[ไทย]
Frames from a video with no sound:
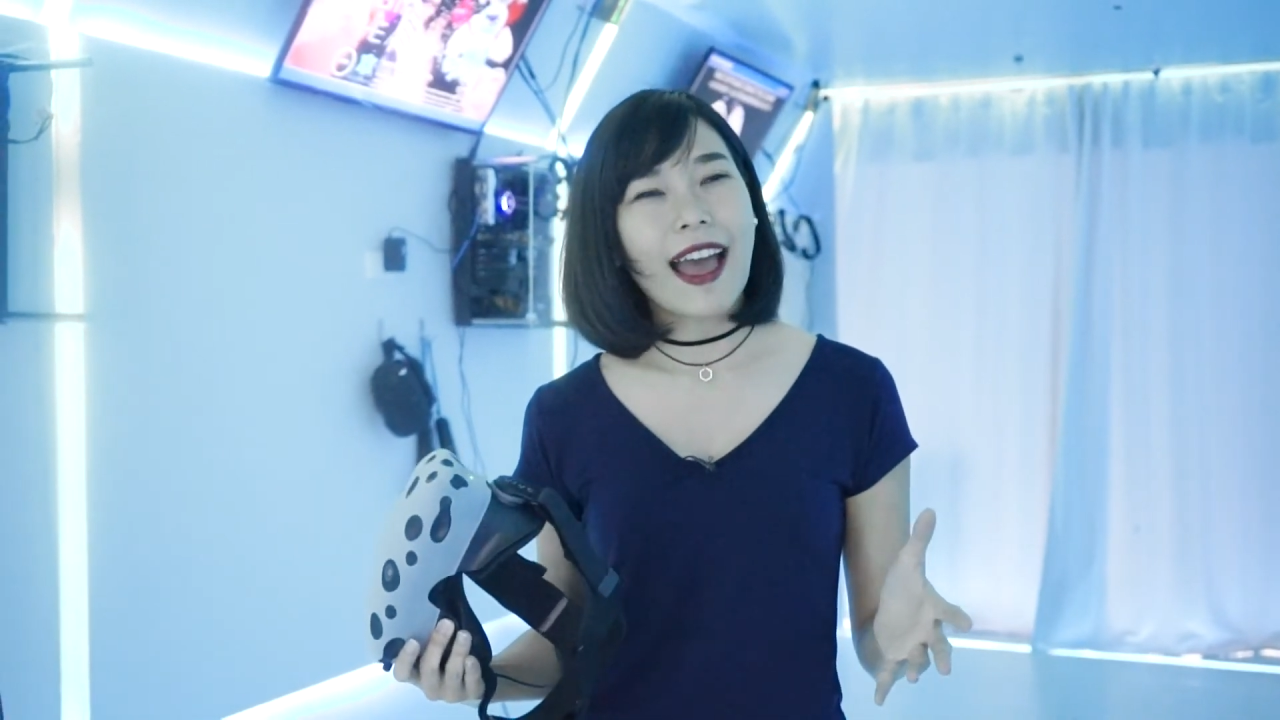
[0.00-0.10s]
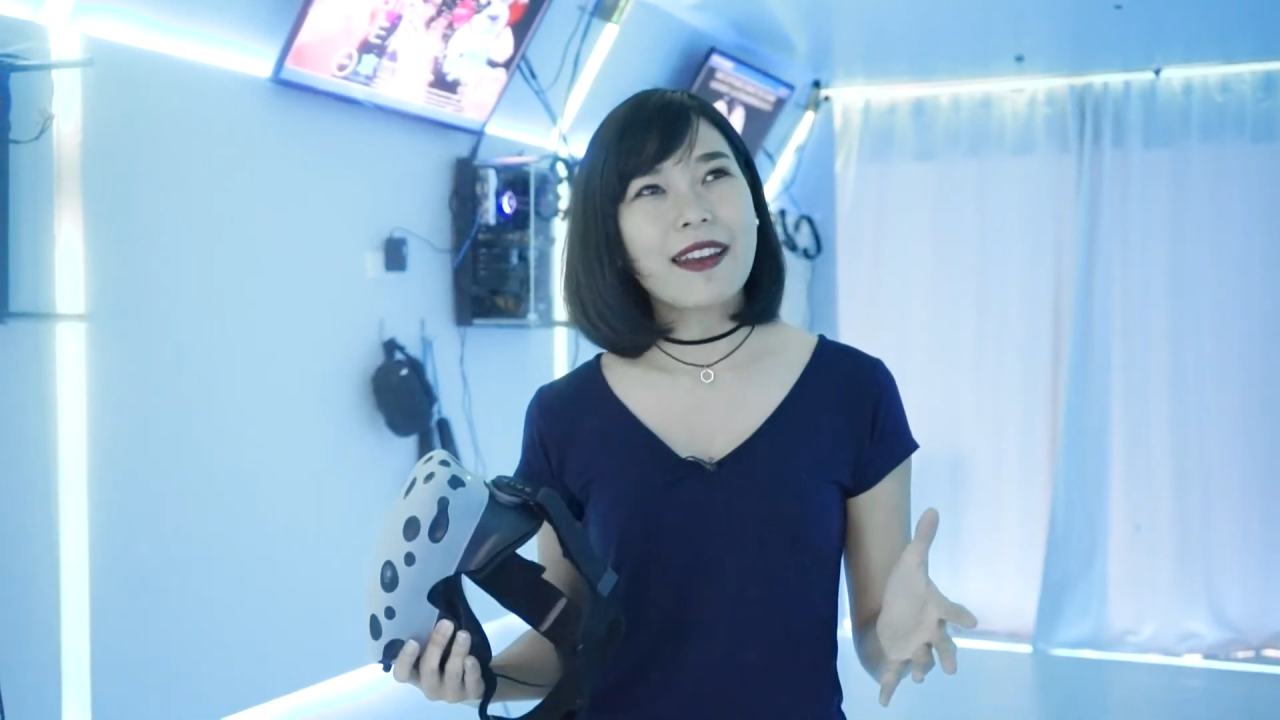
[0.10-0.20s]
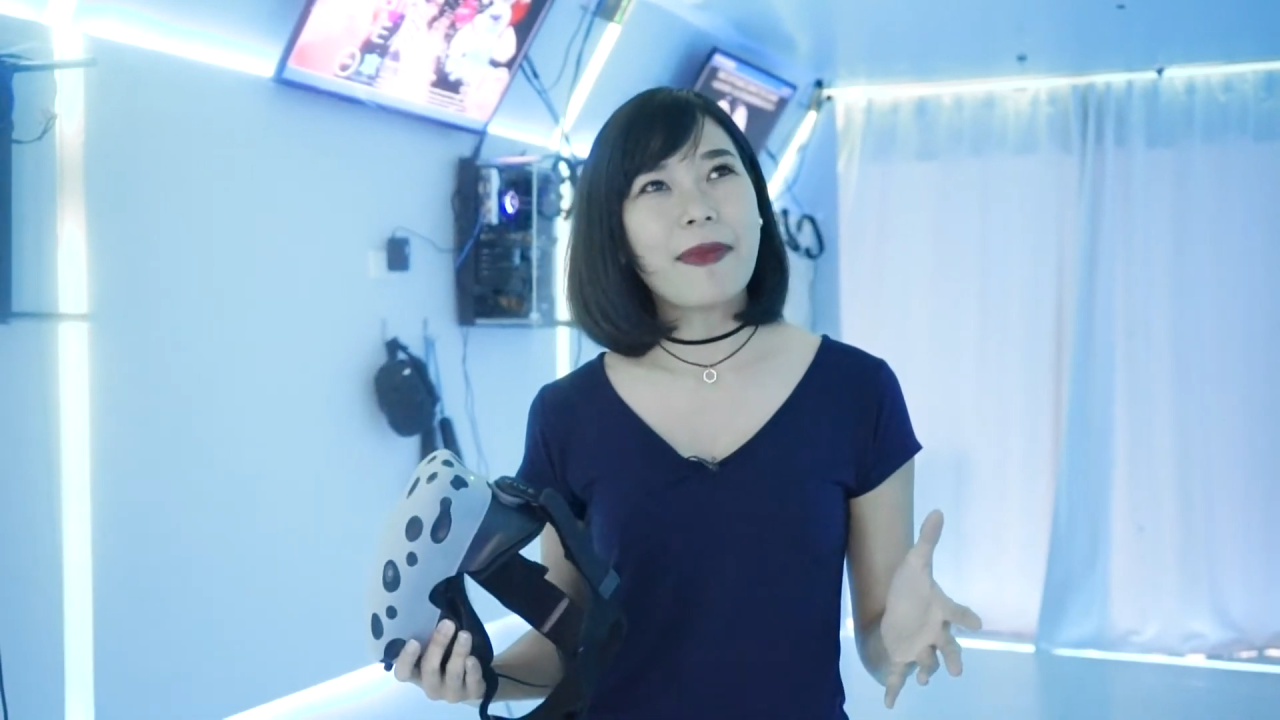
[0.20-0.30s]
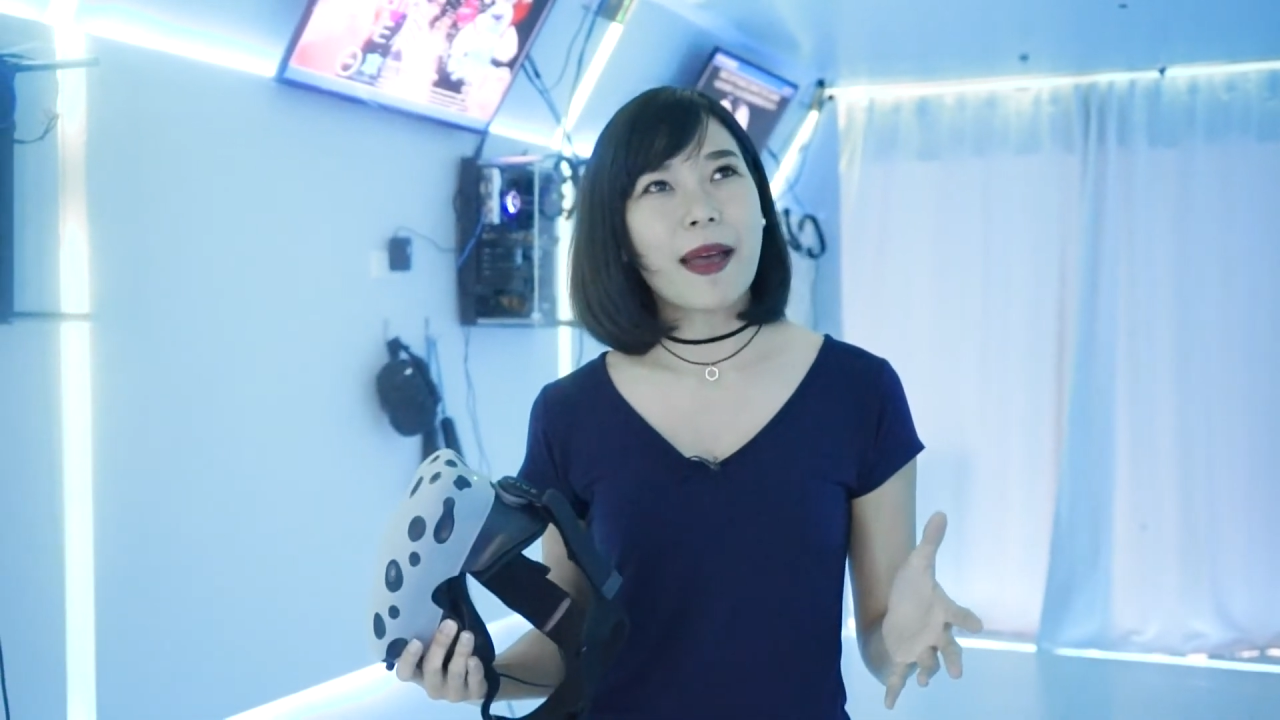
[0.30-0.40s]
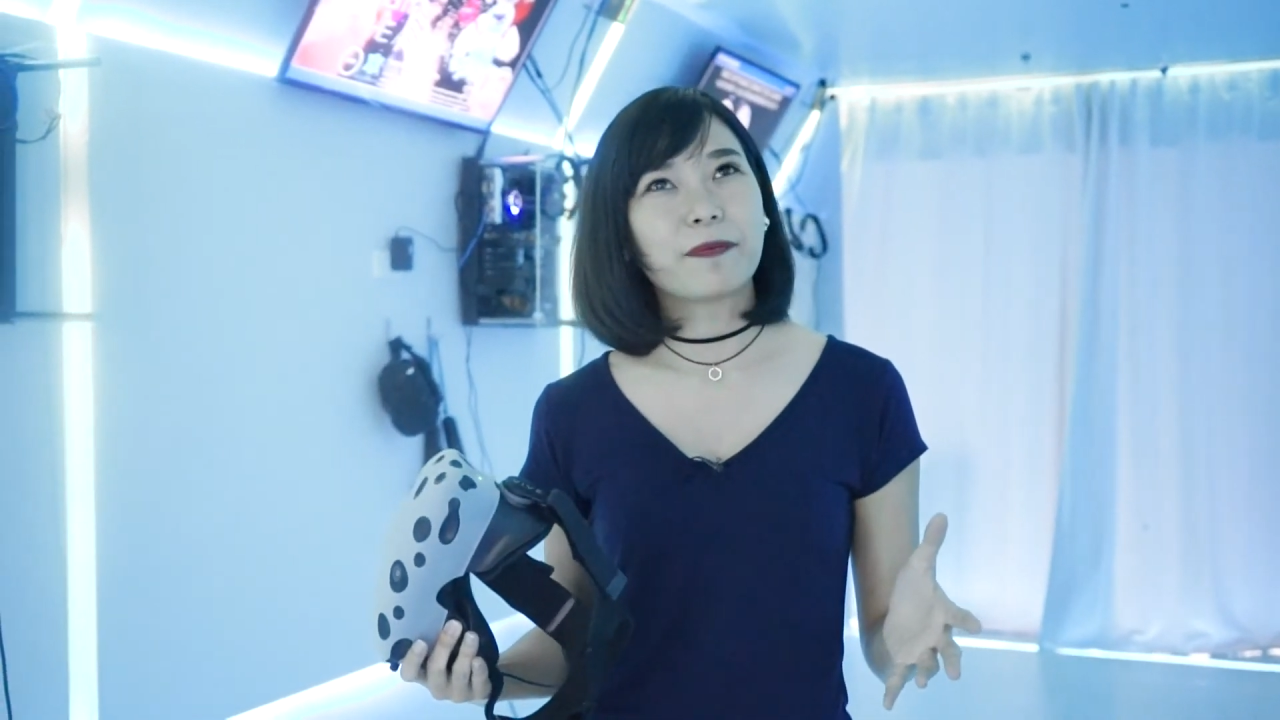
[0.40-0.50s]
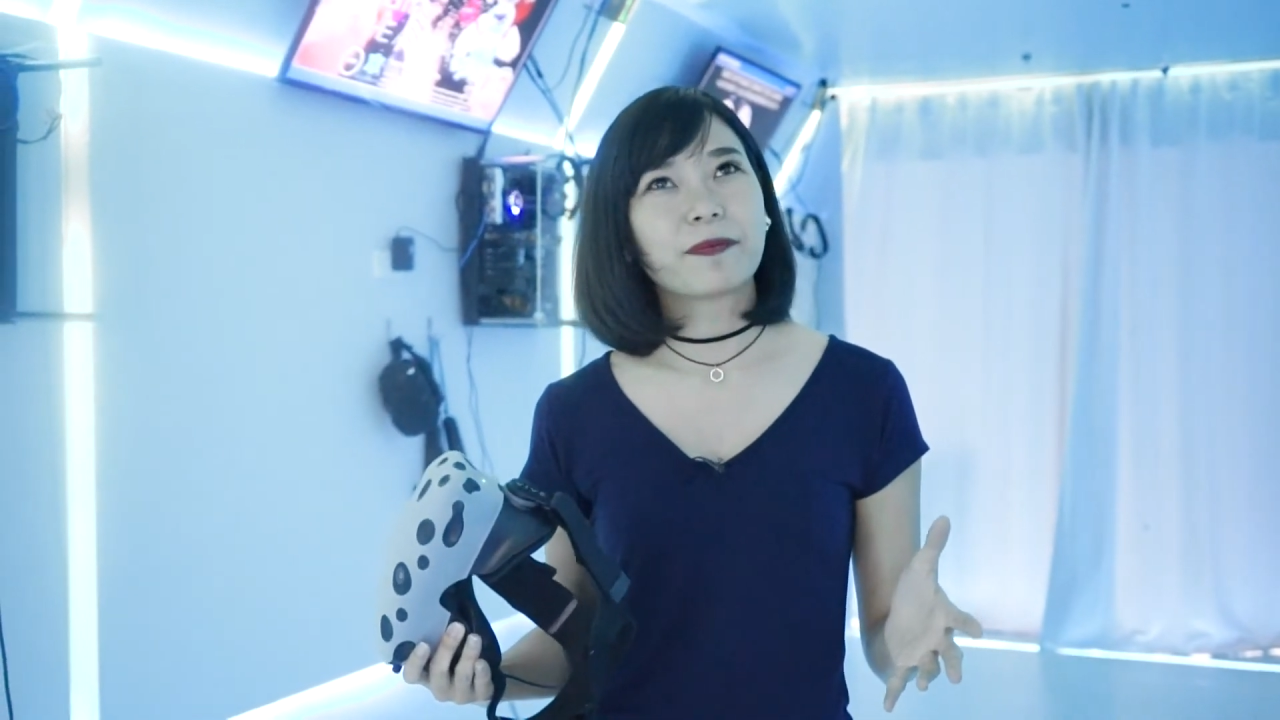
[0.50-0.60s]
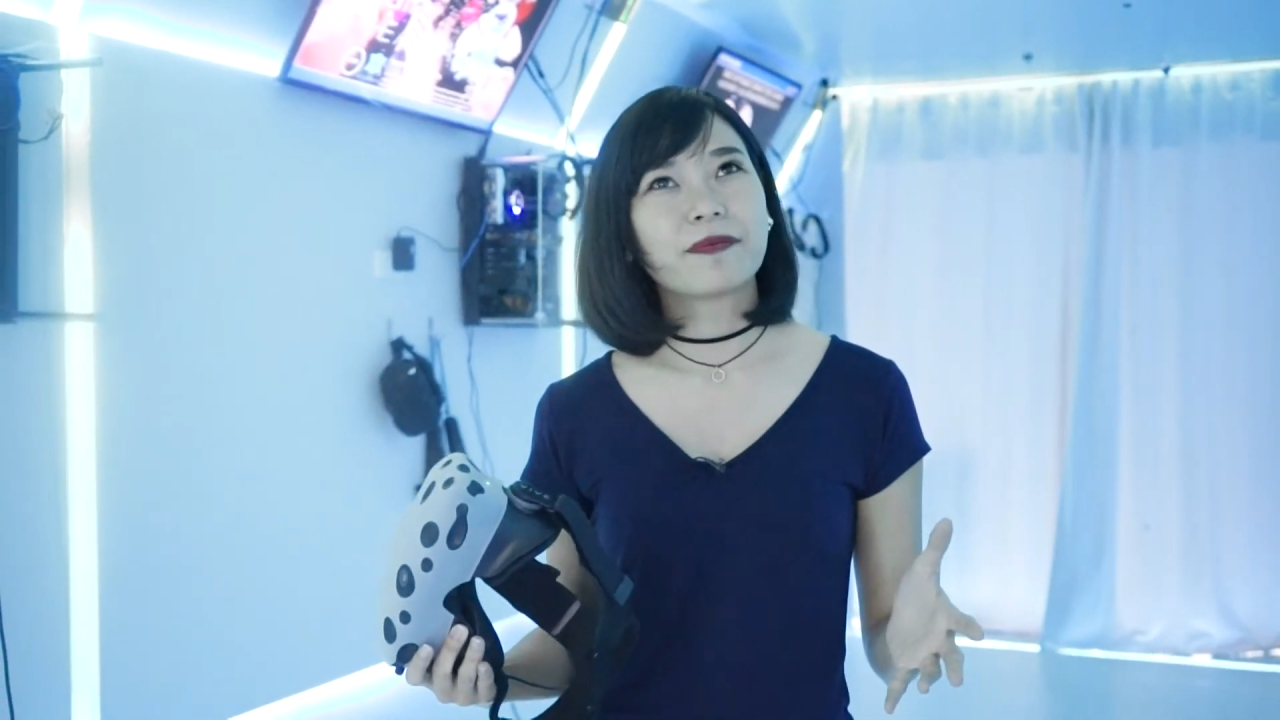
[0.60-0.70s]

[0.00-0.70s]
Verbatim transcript: ขั้นแบบ